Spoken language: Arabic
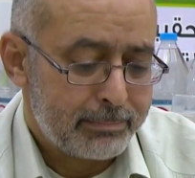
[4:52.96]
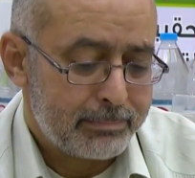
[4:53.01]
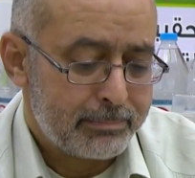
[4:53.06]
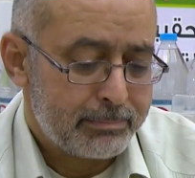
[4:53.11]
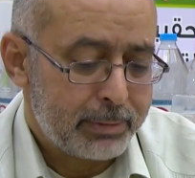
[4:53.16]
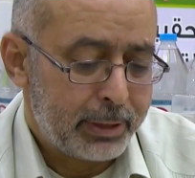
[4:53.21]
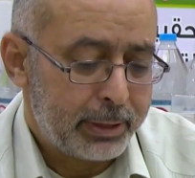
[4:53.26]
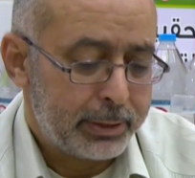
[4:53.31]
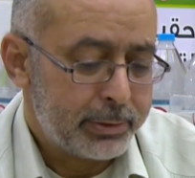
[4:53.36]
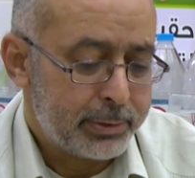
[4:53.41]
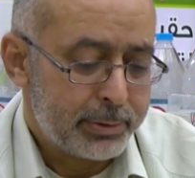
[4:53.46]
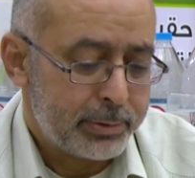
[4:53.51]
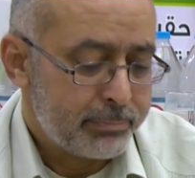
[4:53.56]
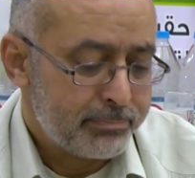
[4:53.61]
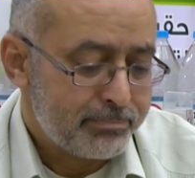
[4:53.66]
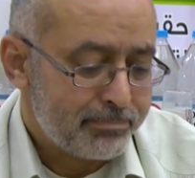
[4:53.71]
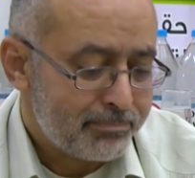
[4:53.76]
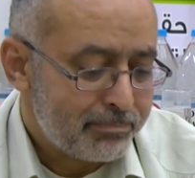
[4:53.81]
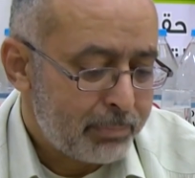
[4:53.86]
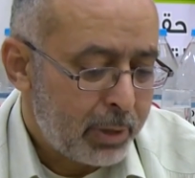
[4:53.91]
يعني
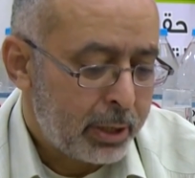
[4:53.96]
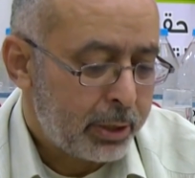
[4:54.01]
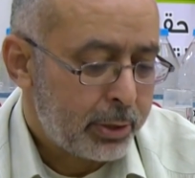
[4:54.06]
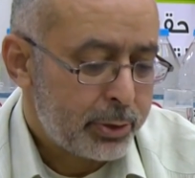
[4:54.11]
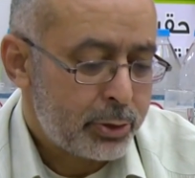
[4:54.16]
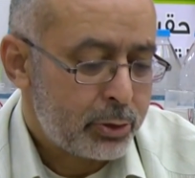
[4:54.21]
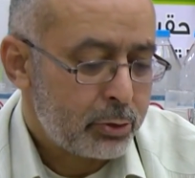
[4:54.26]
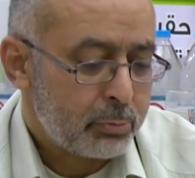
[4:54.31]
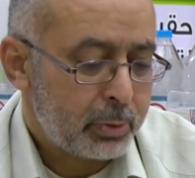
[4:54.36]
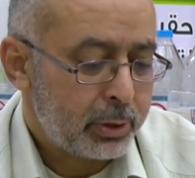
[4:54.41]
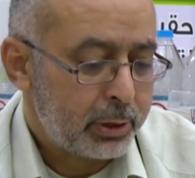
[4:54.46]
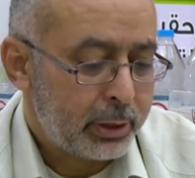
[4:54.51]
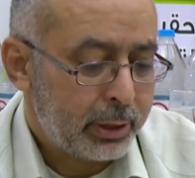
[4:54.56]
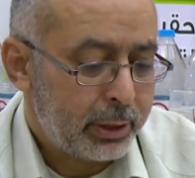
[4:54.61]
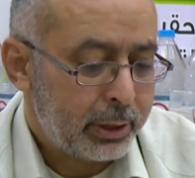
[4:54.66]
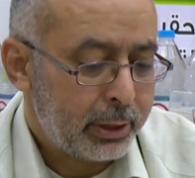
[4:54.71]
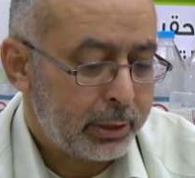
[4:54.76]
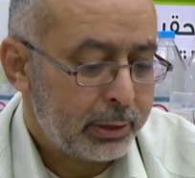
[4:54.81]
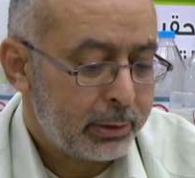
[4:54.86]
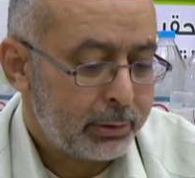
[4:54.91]
باقي
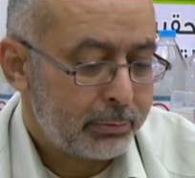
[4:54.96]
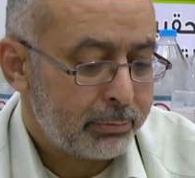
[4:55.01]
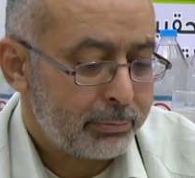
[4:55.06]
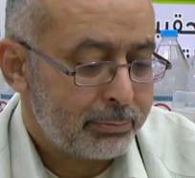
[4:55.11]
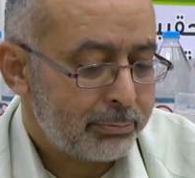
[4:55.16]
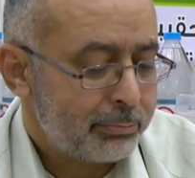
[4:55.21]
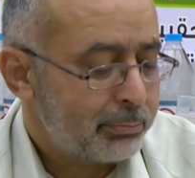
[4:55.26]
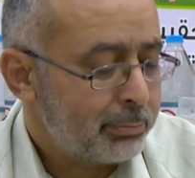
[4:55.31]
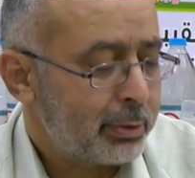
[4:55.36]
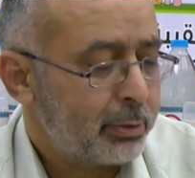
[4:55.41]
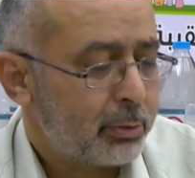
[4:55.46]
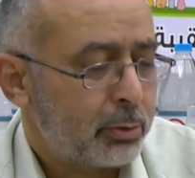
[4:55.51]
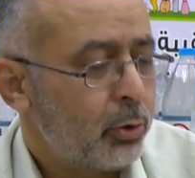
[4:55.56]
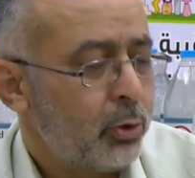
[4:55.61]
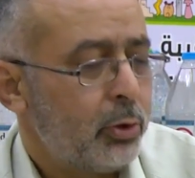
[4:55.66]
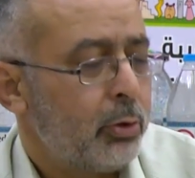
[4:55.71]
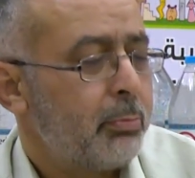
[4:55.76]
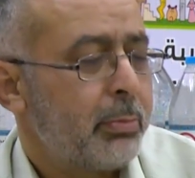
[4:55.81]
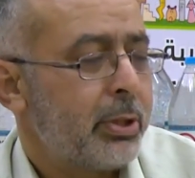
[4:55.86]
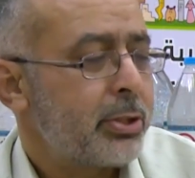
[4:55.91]
الزملاء
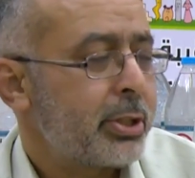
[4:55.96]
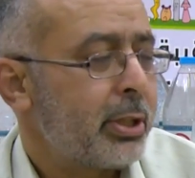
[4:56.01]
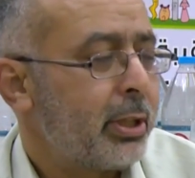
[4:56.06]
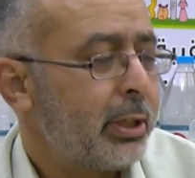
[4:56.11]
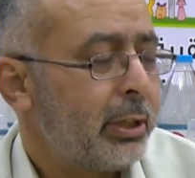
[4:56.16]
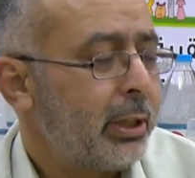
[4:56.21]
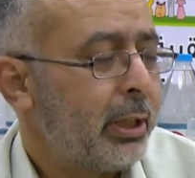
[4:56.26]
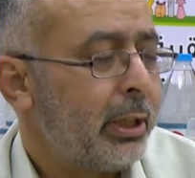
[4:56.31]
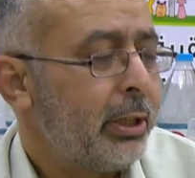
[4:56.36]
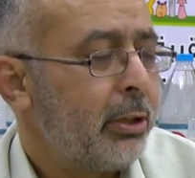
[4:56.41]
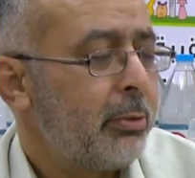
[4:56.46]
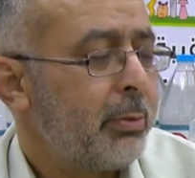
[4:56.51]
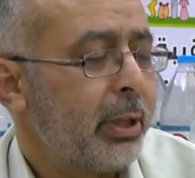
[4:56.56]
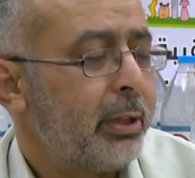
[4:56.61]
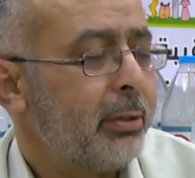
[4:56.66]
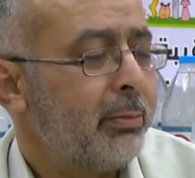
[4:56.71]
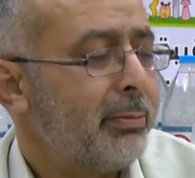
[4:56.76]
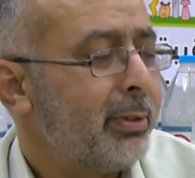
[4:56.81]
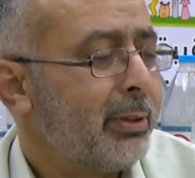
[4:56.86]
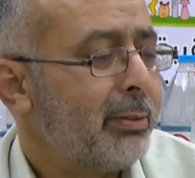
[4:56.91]
كلهم ما شاء الله عليهم
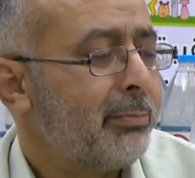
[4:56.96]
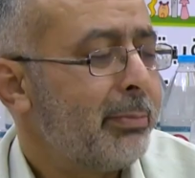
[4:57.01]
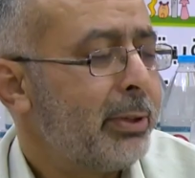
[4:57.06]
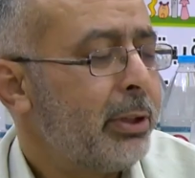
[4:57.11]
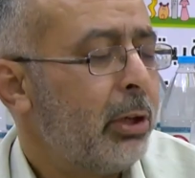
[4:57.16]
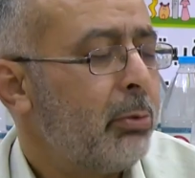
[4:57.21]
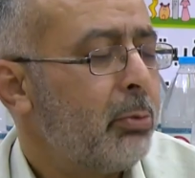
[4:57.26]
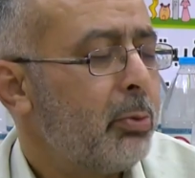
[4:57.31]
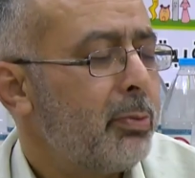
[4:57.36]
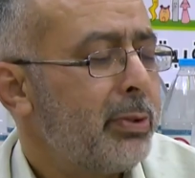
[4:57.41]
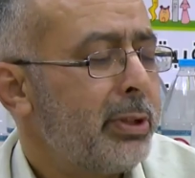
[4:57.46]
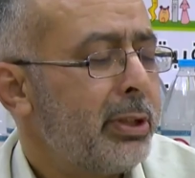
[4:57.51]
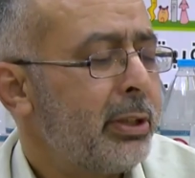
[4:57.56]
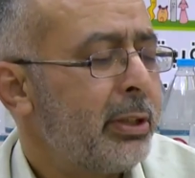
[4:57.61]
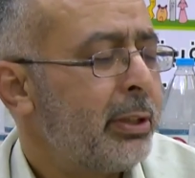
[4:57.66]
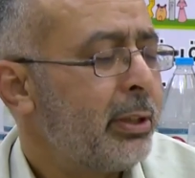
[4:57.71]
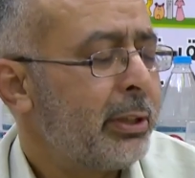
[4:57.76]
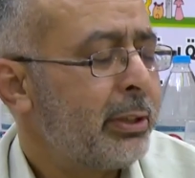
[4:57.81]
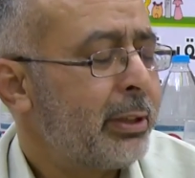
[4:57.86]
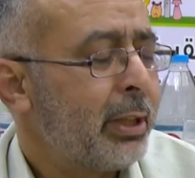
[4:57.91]
يعني
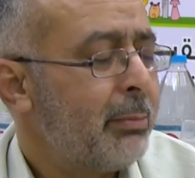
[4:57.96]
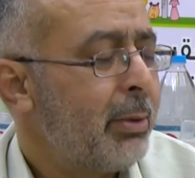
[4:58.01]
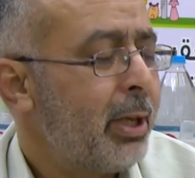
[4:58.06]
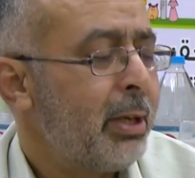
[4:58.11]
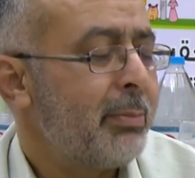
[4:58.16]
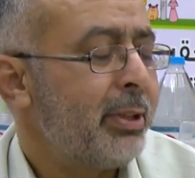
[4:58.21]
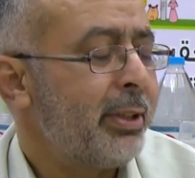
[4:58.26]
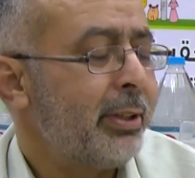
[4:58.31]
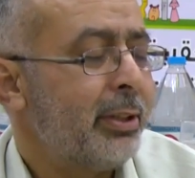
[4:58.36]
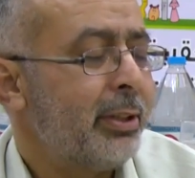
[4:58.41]
بدعموني تماما